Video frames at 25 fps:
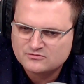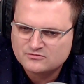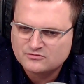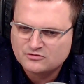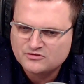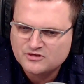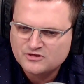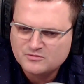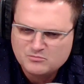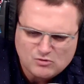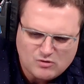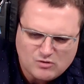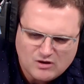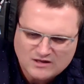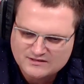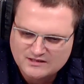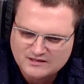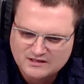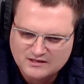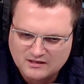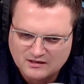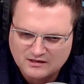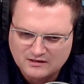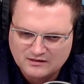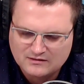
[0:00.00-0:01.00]
to nie była
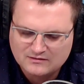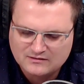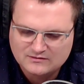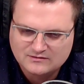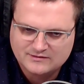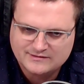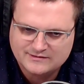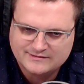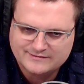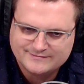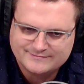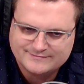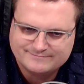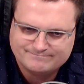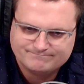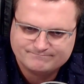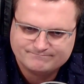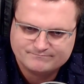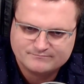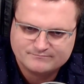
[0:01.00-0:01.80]
taka e,